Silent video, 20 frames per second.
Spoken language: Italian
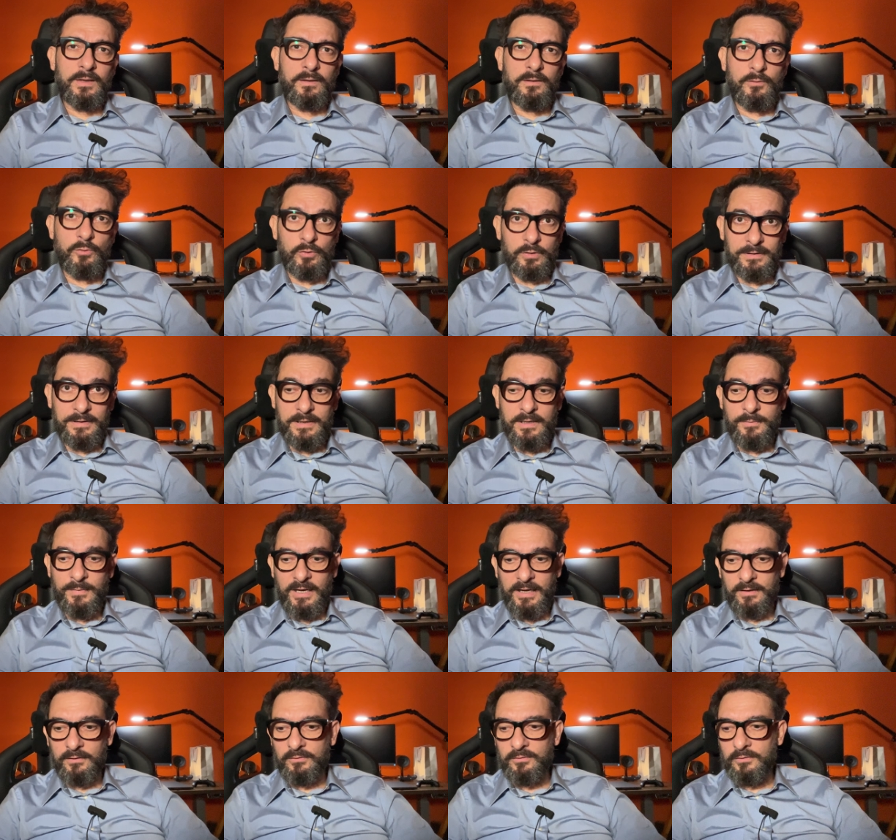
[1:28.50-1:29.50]

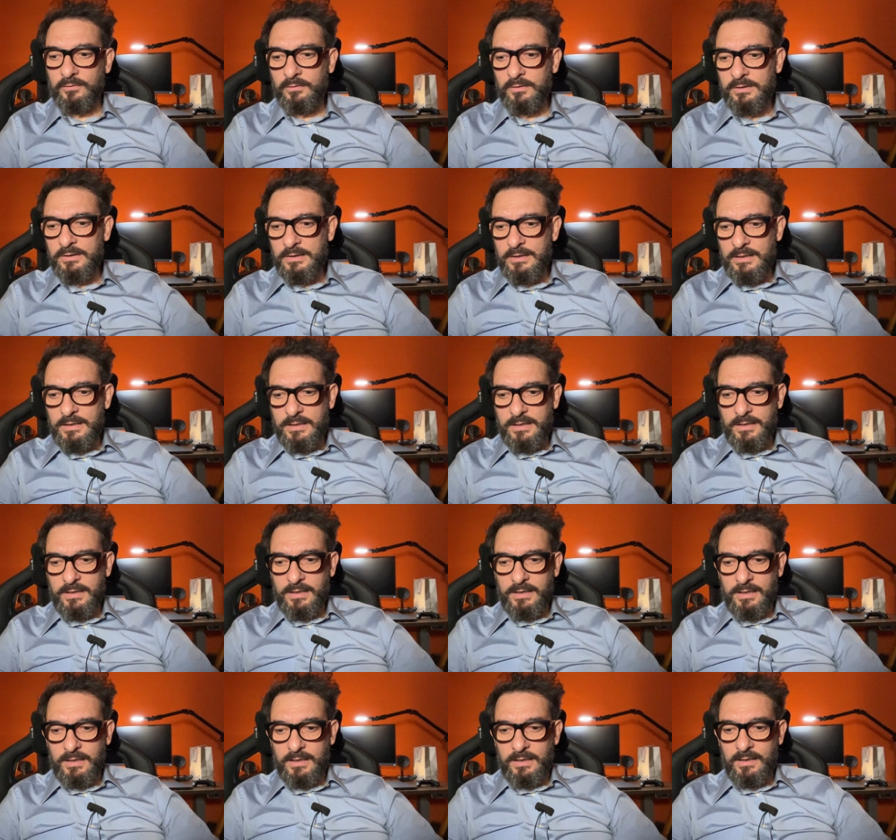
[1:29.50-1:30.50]
ordinamento
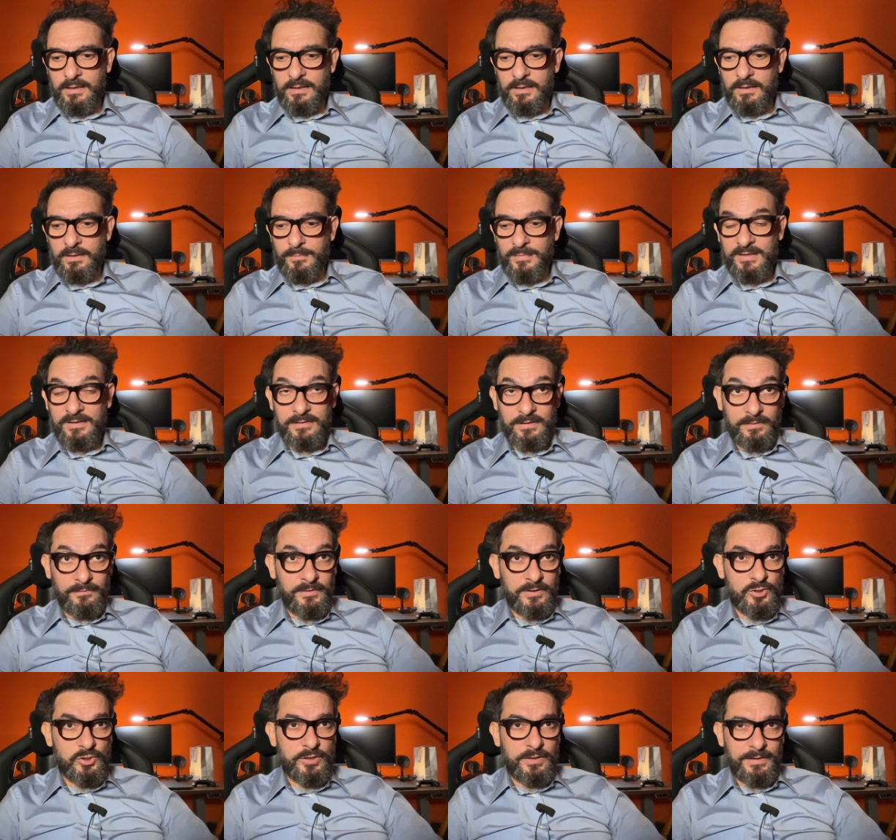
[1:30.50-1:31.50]
e, mentre
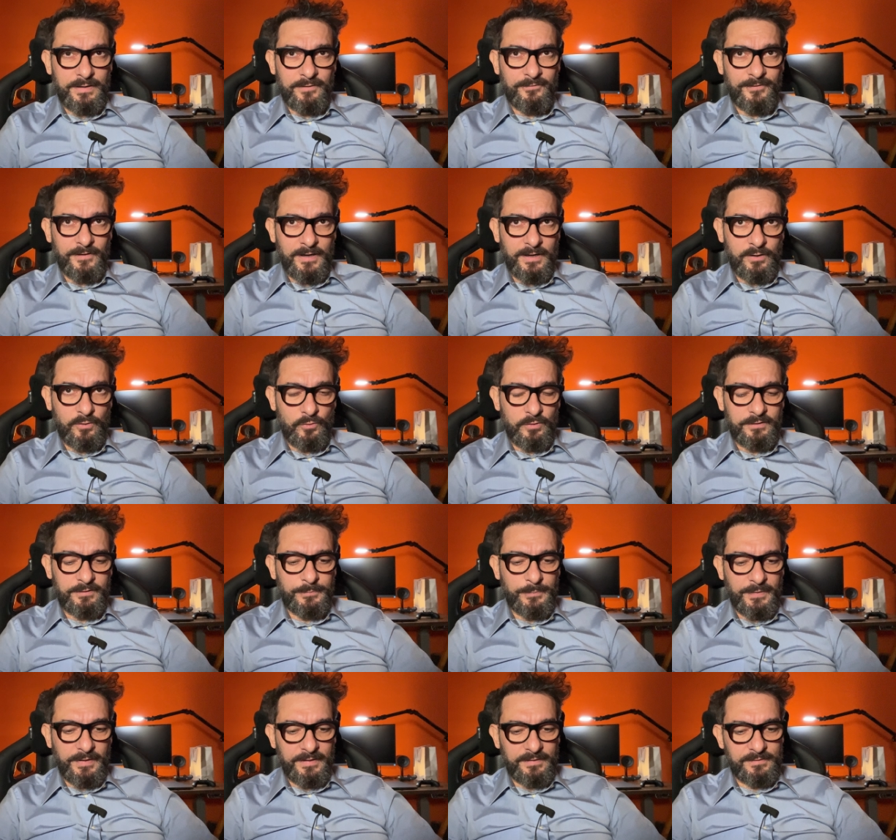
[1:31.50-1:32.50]
invece ne faranno le
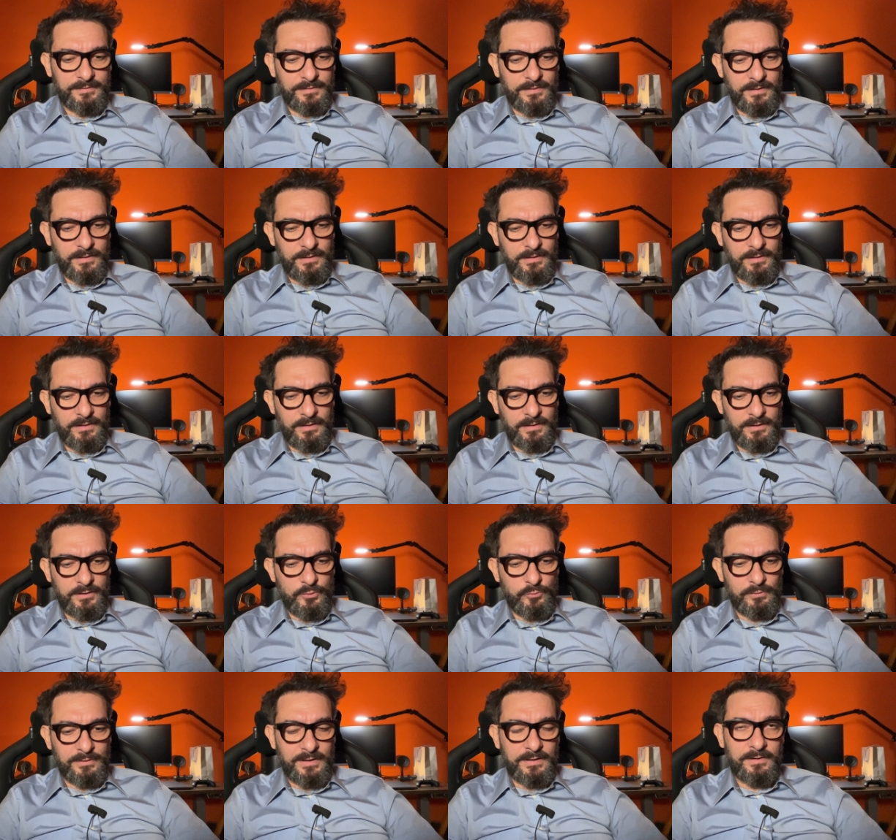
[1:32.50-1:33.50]
spese eh,
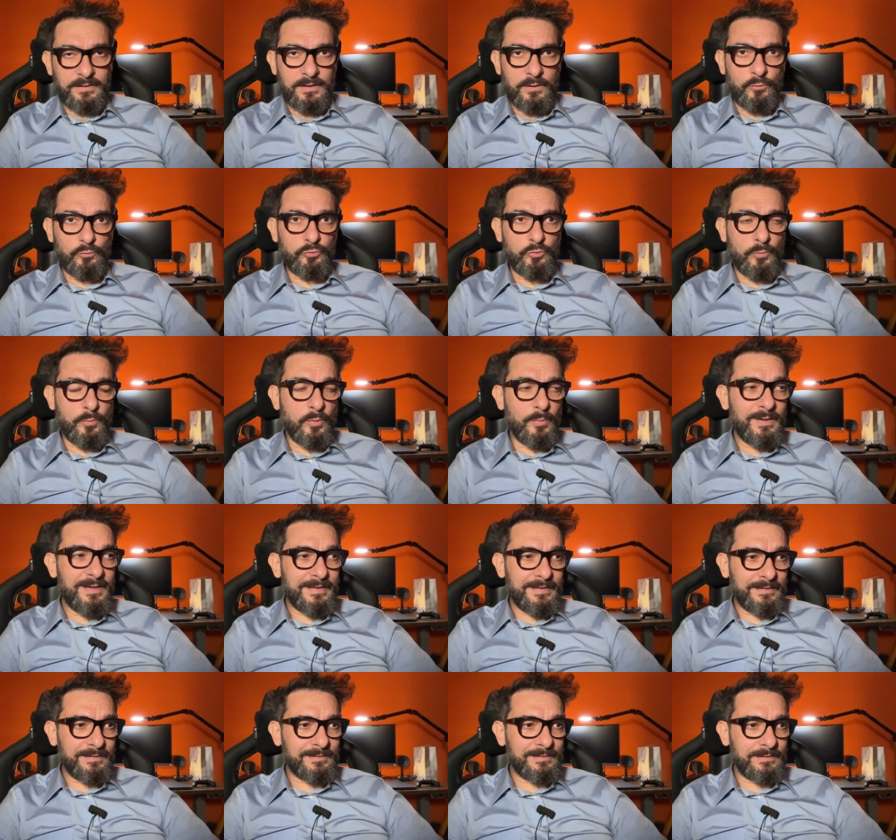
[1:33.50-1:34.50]
gli utenti
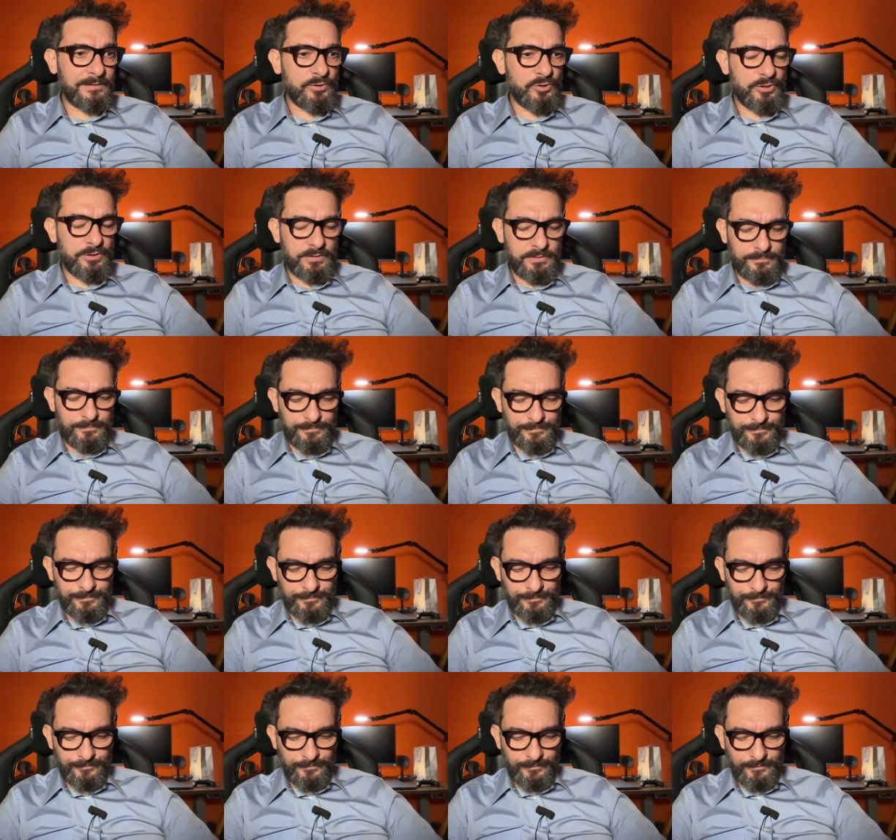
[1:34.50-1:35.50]
automobilistici
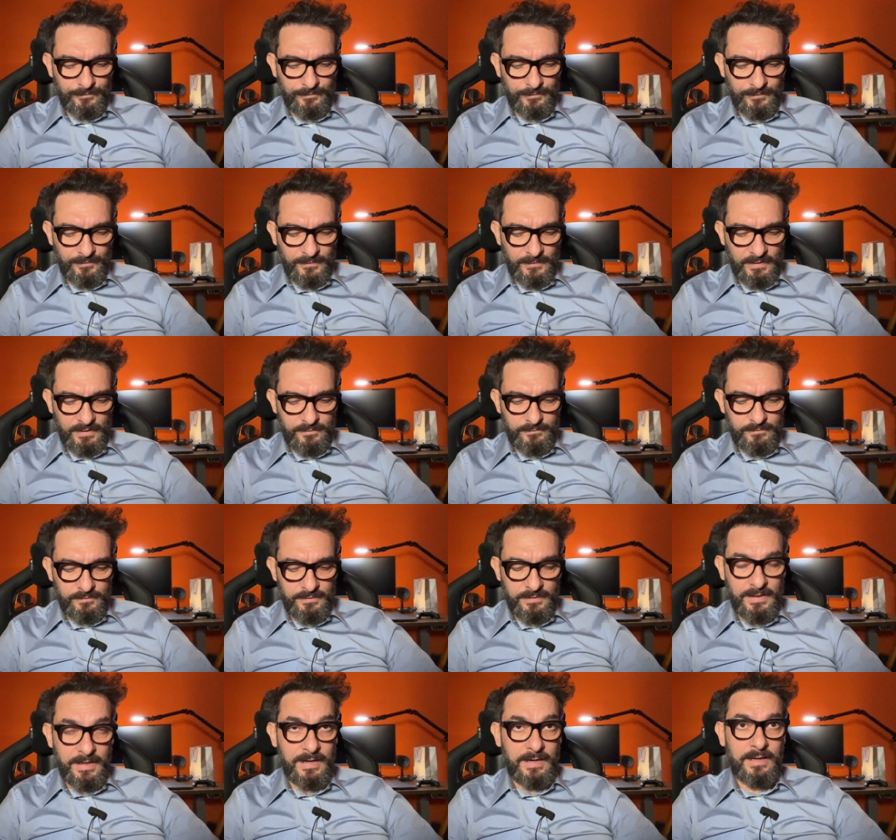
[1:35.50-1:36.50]
mm,
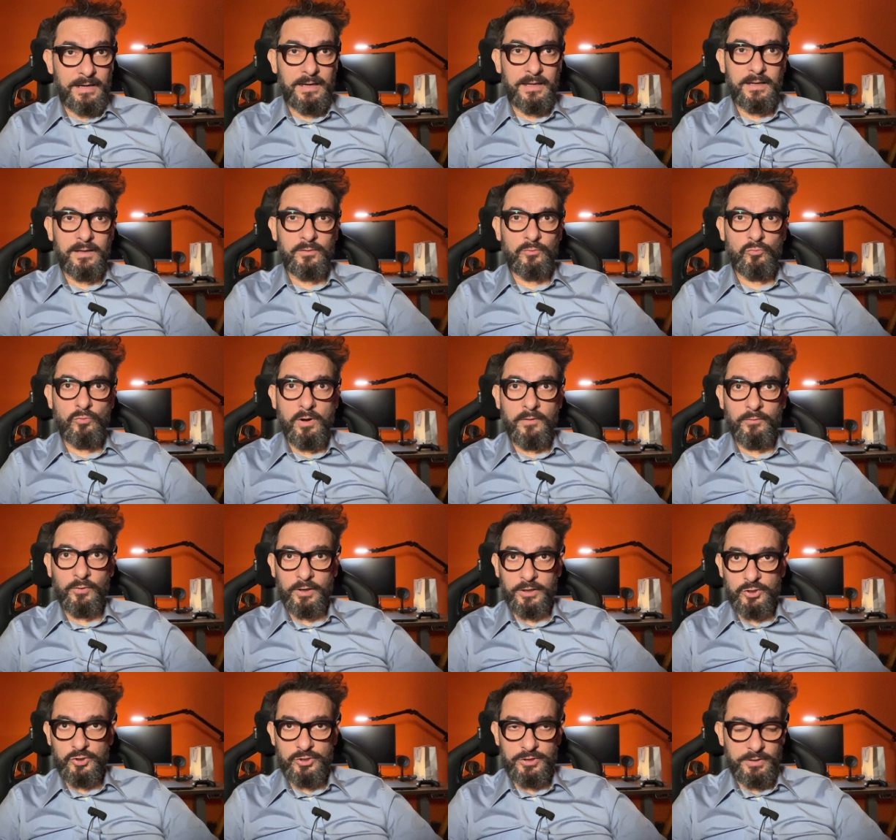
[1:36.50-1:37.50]
nel nuovo
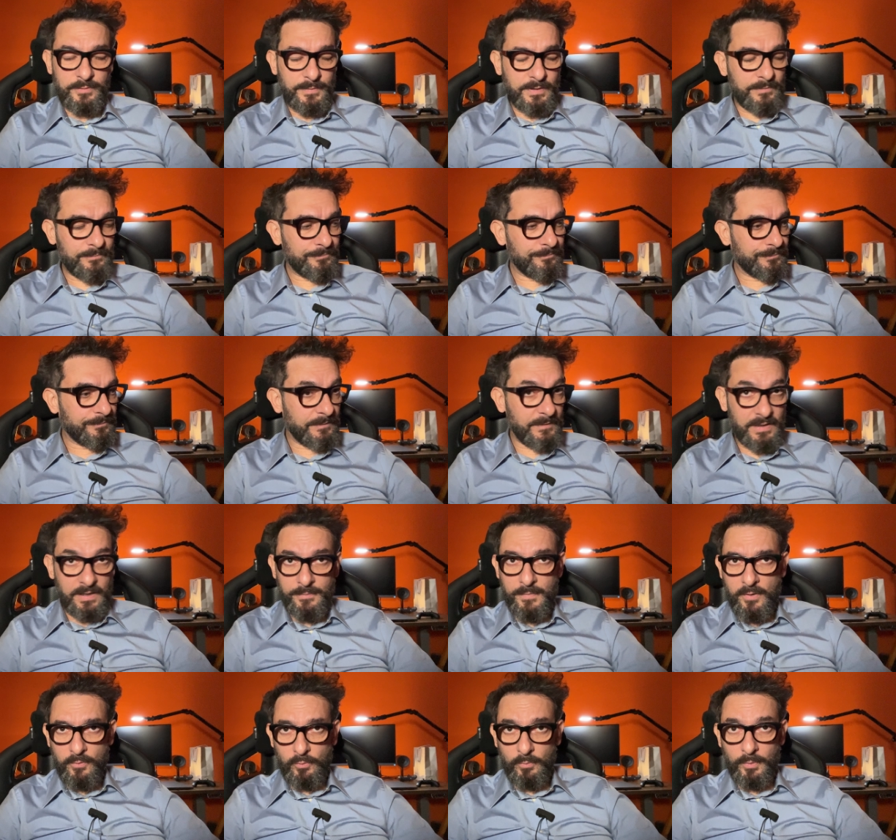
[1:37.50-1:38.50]
regime,
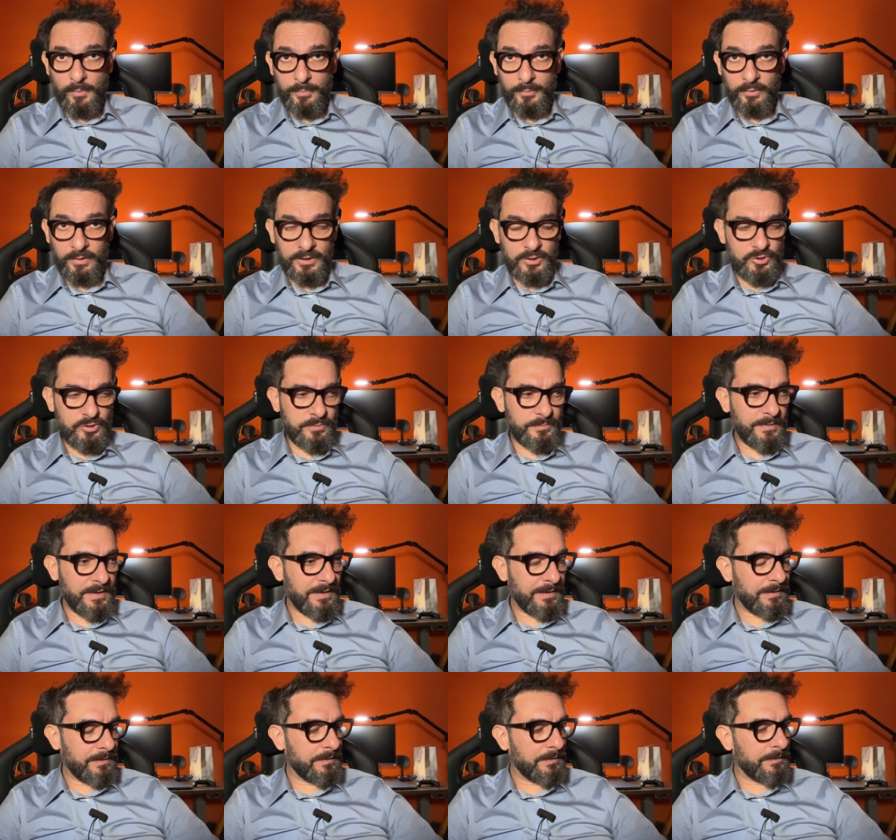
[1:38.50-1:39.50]
chiamiamo proprio
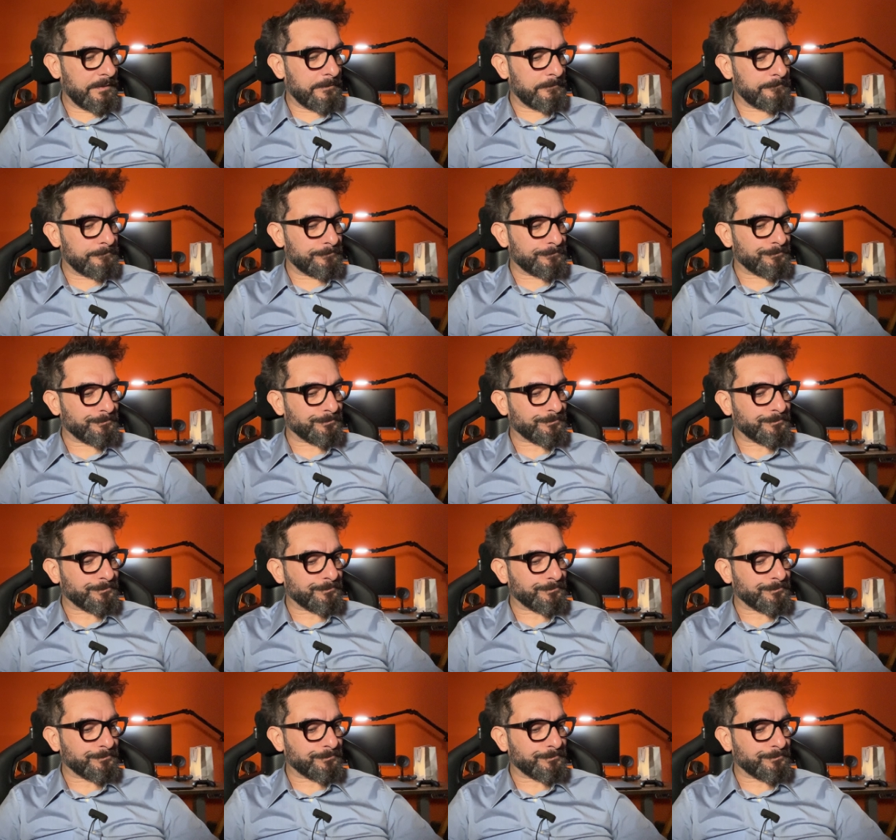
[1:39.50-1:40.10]
regime ehm,